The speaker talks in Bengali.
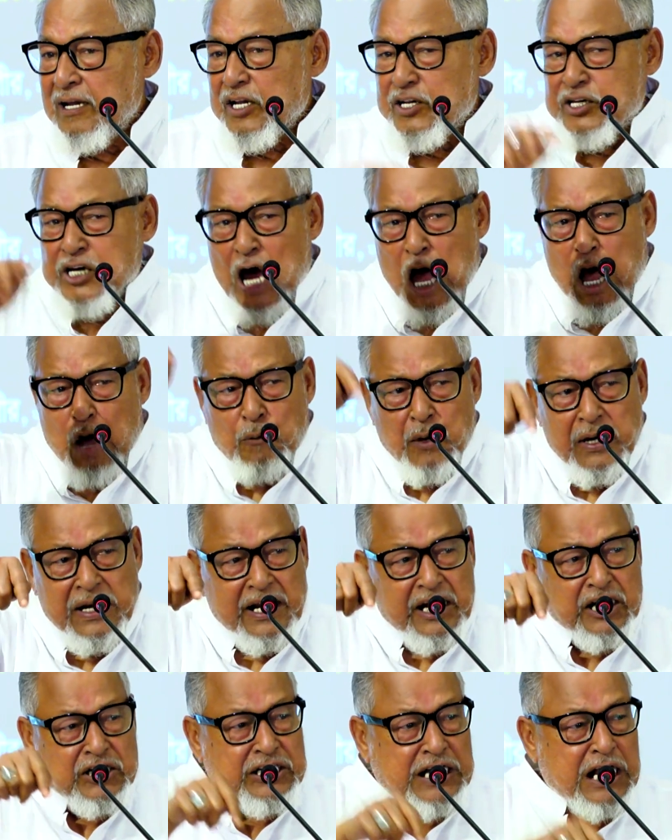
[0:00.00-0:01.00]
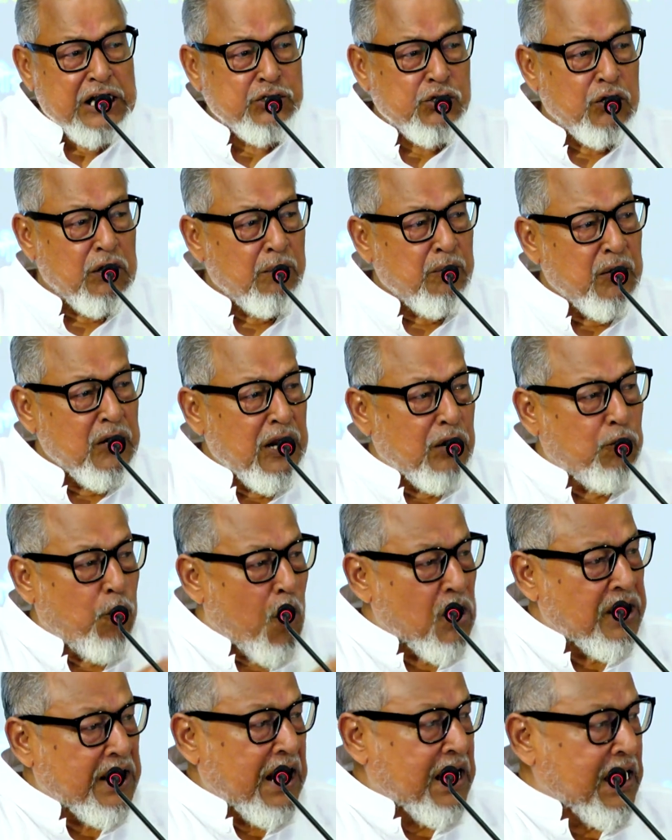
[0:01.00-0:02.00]
যে আওয়ামী লীগের শাসন আমলে
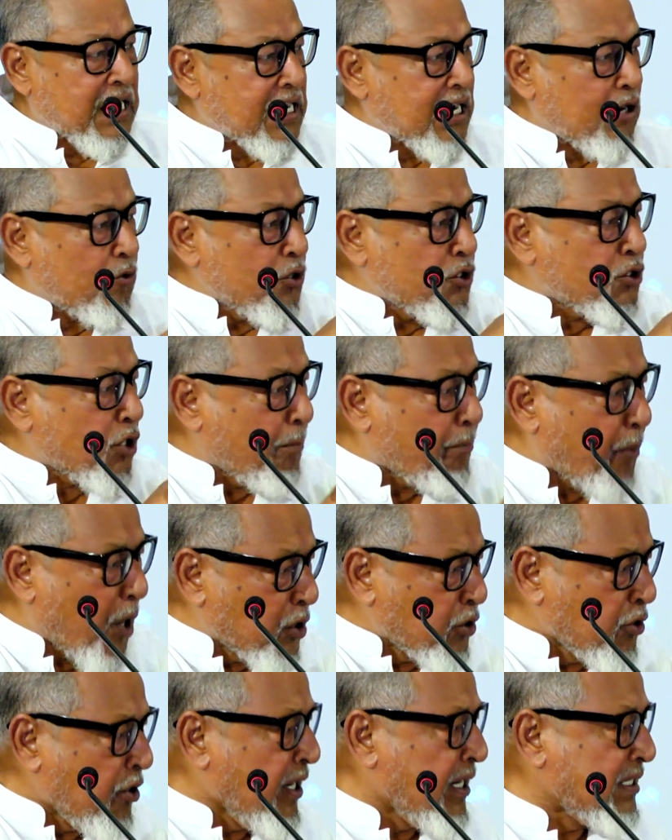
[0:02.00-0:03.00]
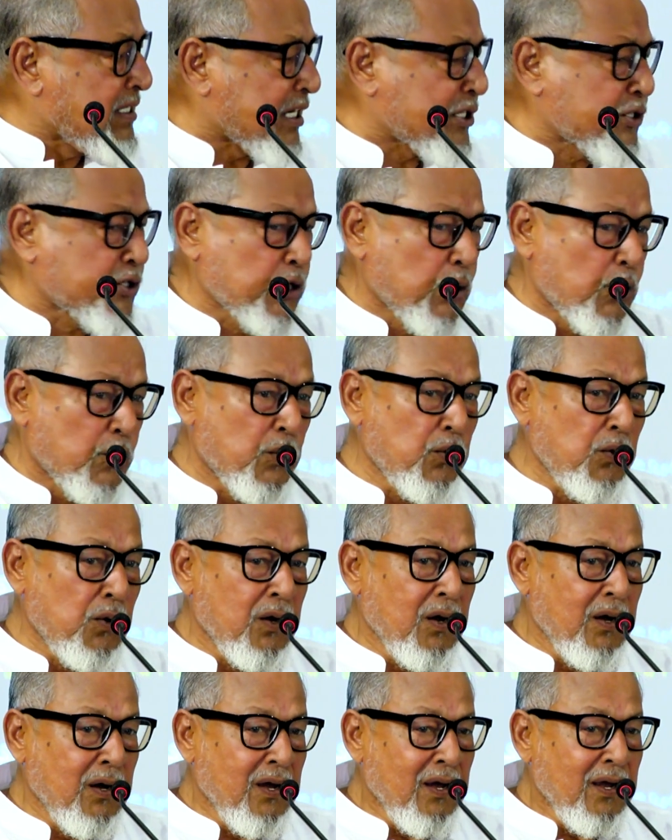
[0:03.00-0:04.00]
কলকারখানাগুলো সব বন্ধ হয়ে যাচ্ছিল
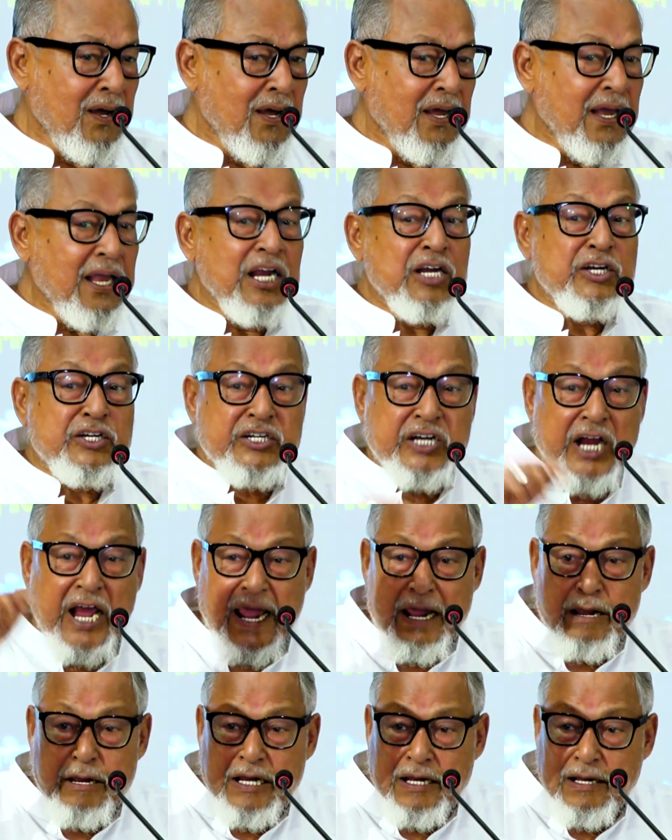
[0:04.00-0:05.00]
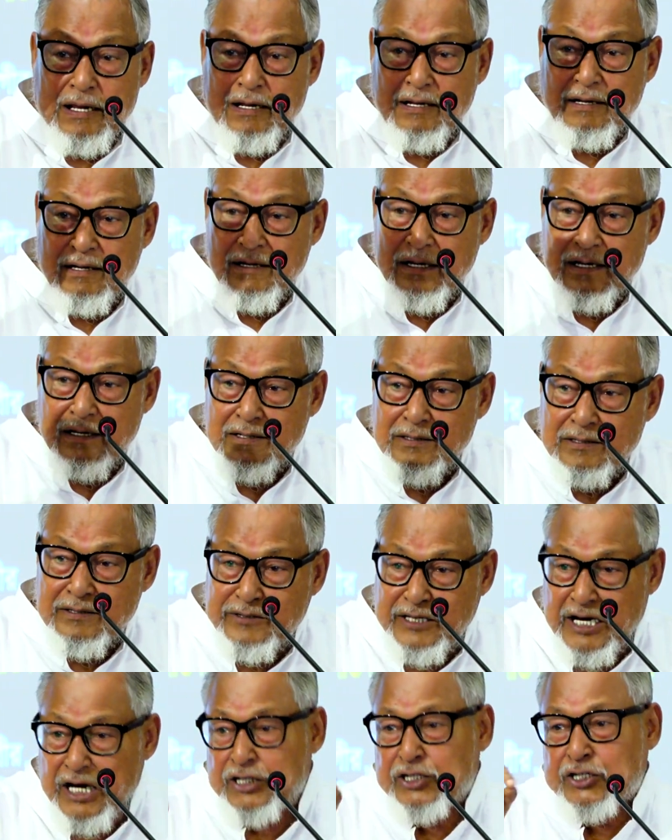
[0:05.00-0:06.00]
সেই
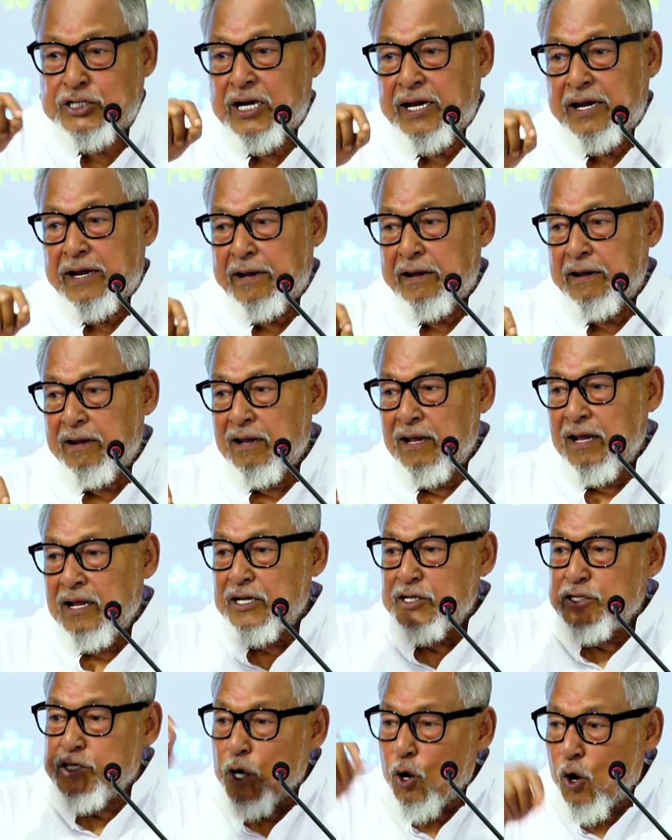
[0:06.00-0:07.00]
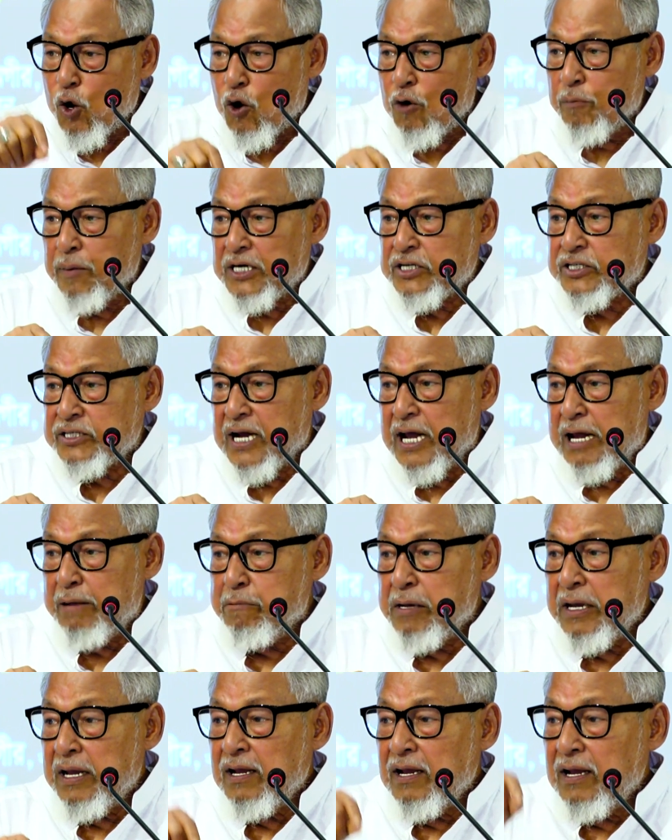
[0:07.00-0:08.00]
দেশে জিয়া রহমান সাহেব
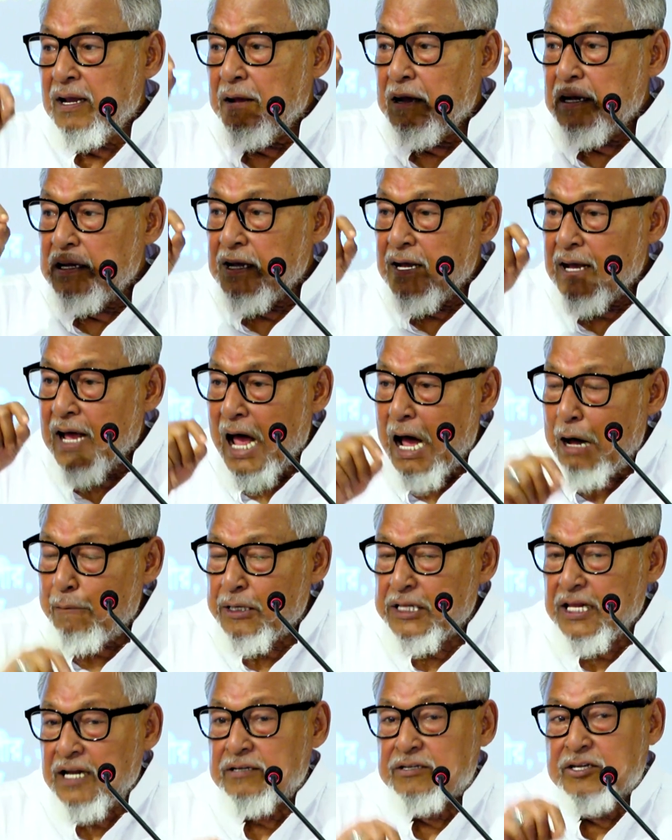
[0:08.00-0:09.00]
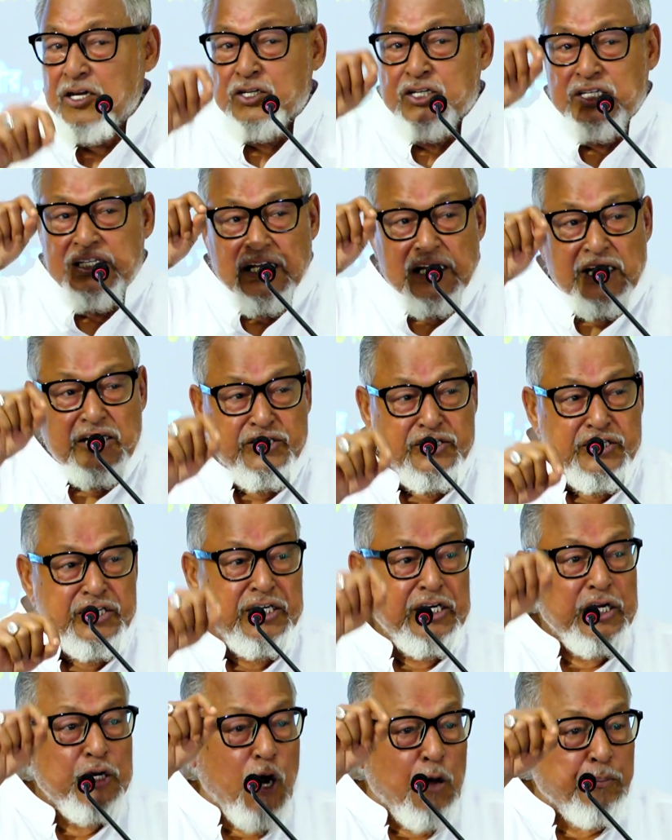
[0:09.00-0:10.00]
আমাদের দেশ থেকে
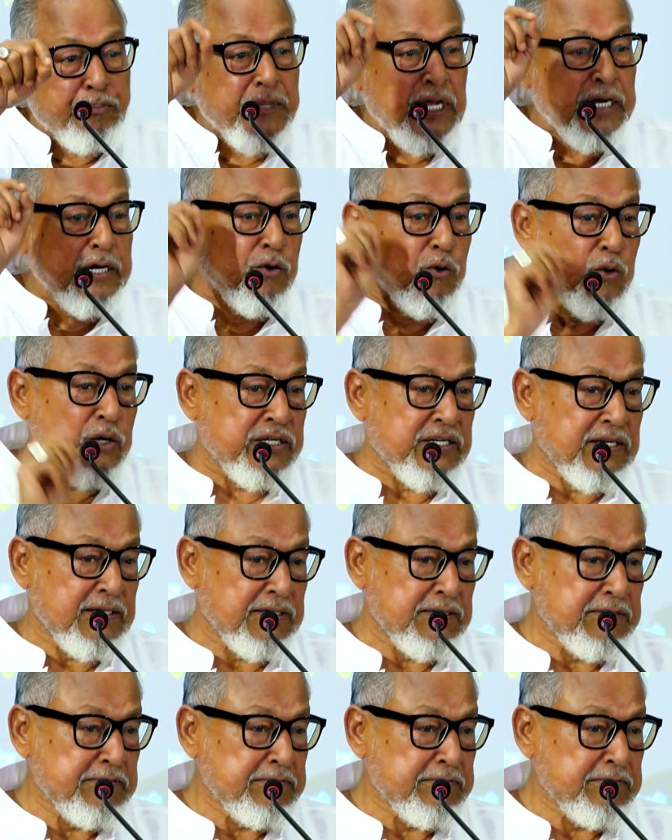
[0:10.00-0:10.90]
চিনি রপ্তানি করেছেন